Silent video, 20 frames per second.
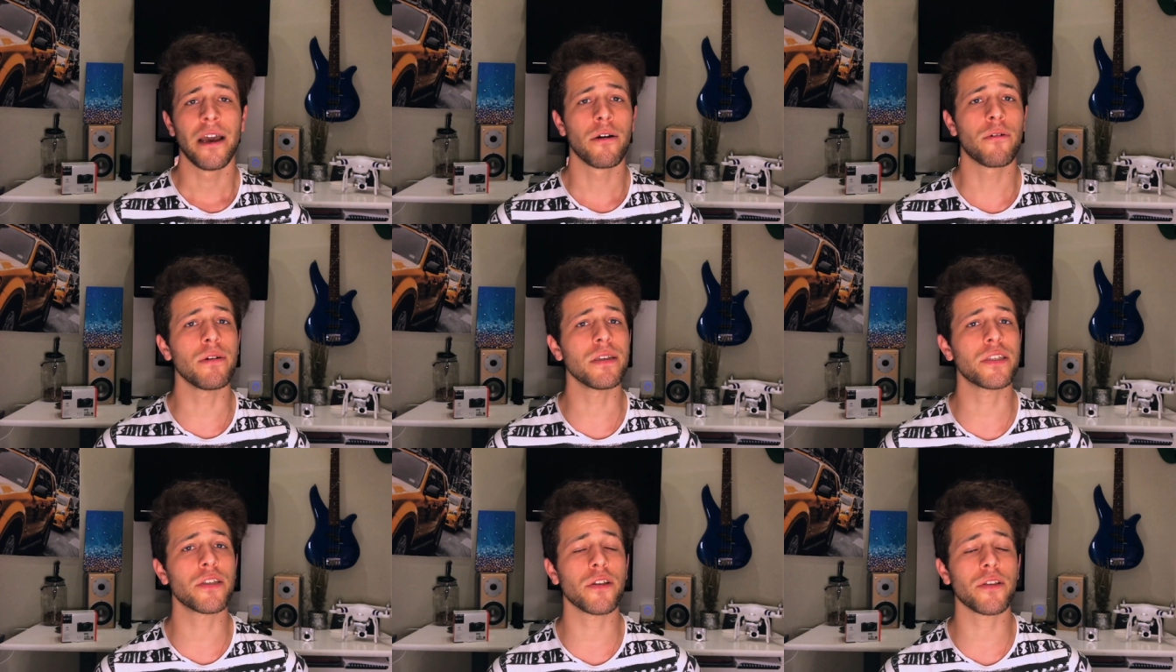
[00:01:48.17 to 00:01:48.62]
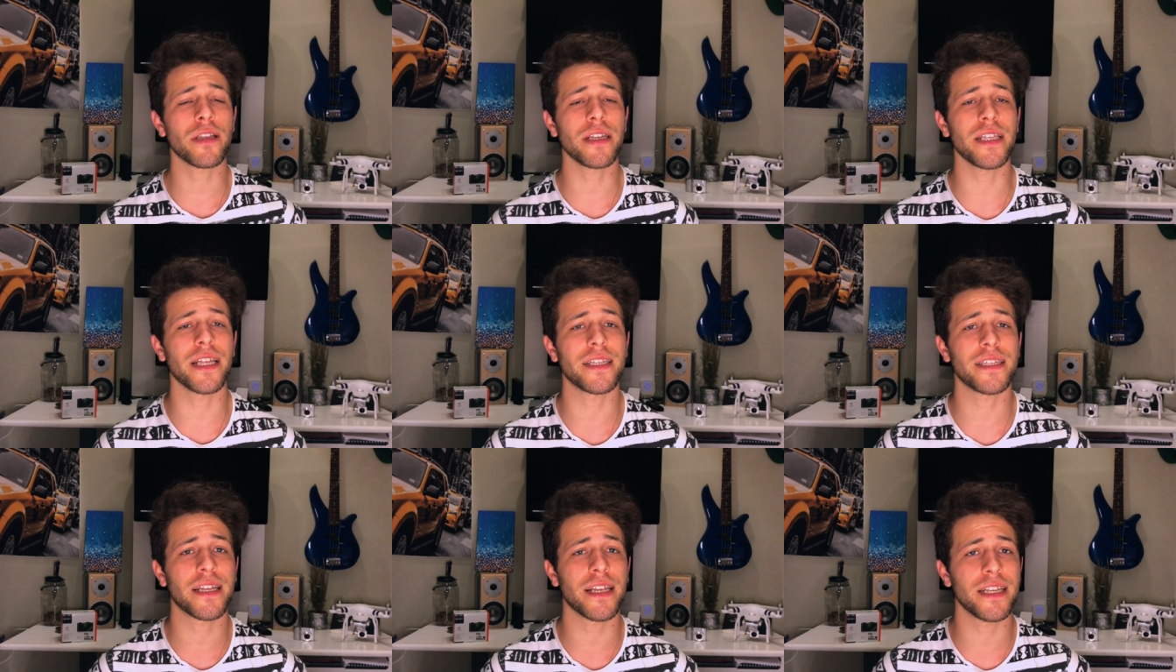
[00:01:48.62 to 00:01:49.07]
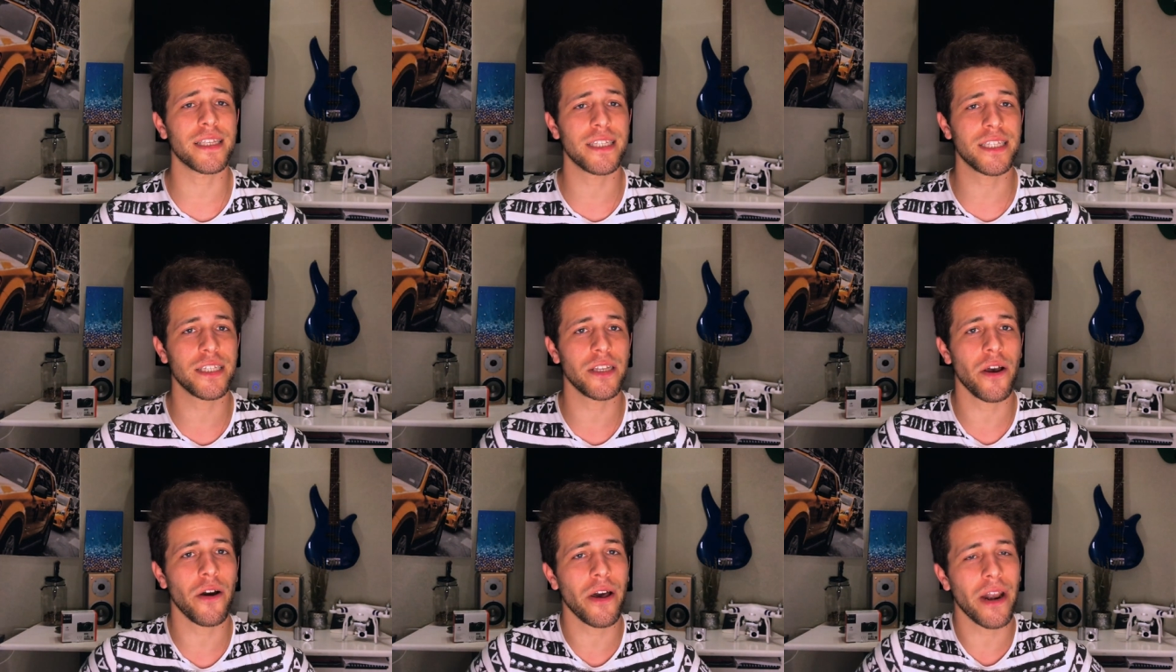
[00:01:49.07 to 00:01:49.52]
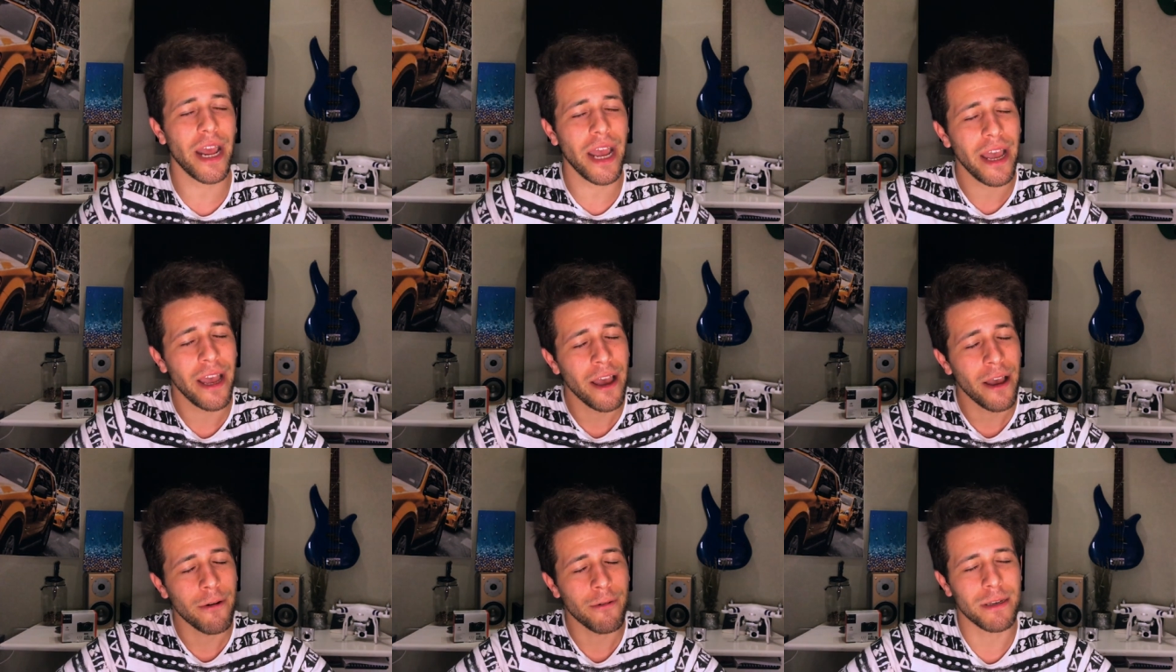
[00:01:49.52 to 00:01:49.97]
qui sotto in
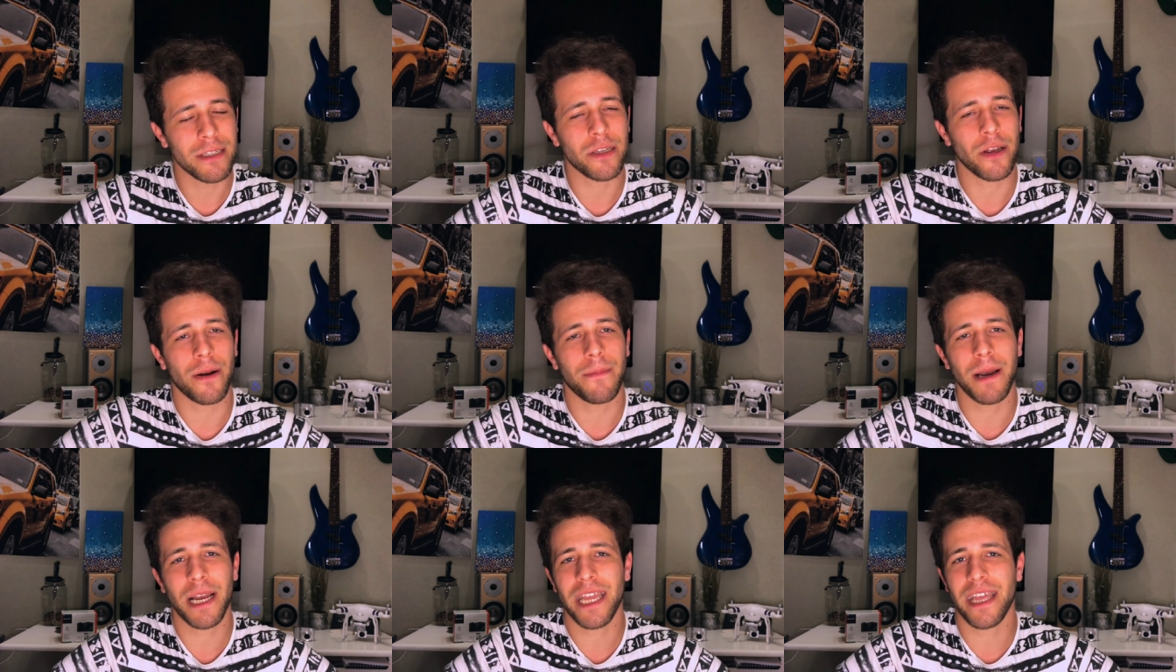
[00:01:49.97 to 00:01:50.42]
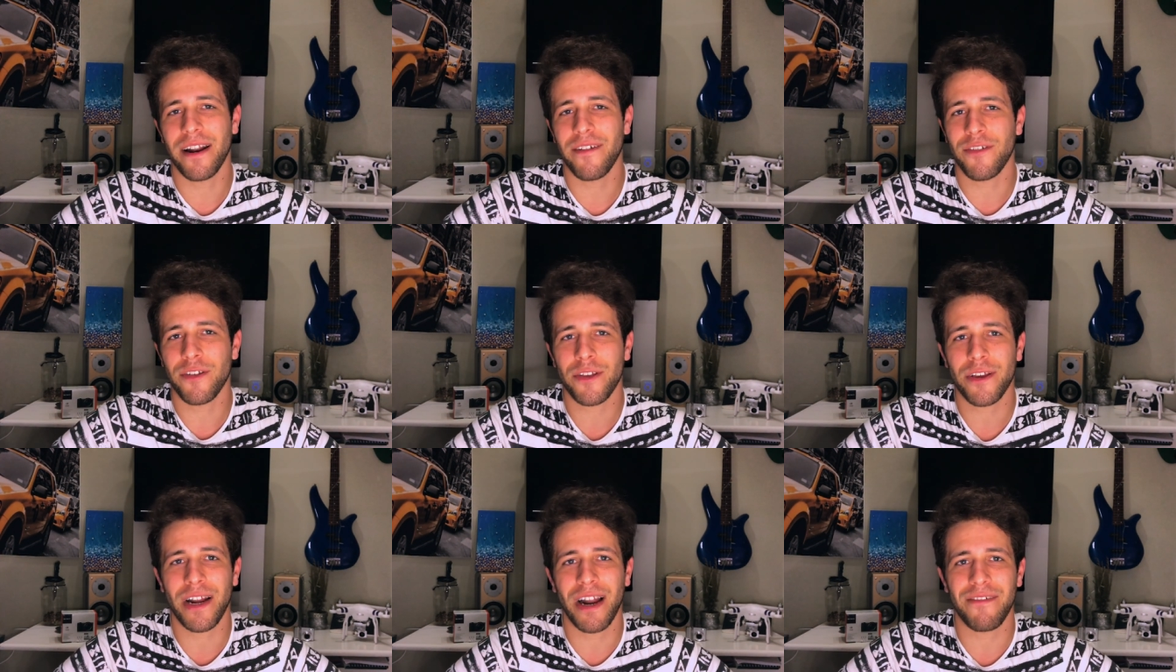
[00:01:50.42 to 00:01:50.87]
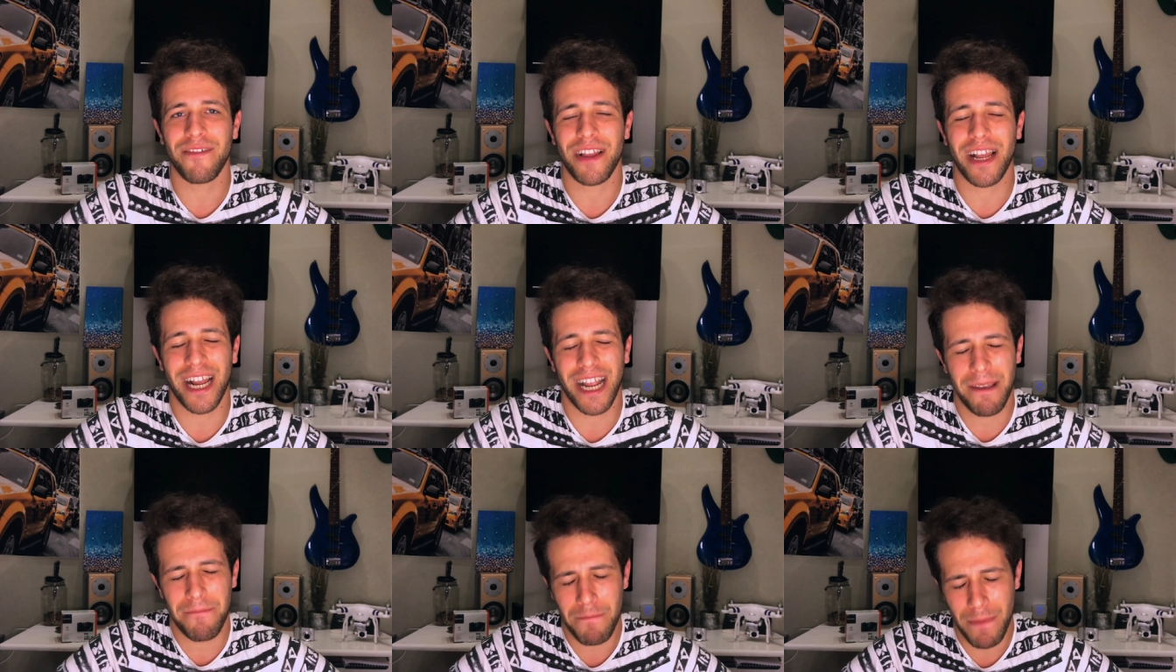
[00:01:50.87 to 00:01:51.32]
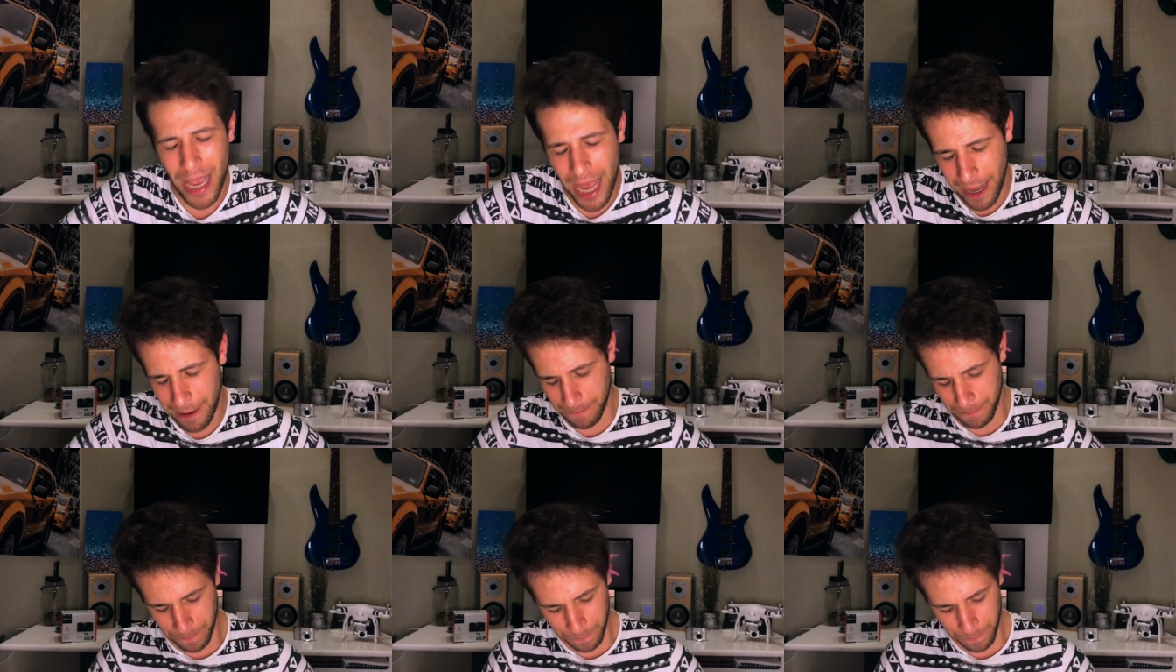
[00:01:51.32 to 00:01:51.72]
descrizione. Questa è una macchina fotografica che mi ha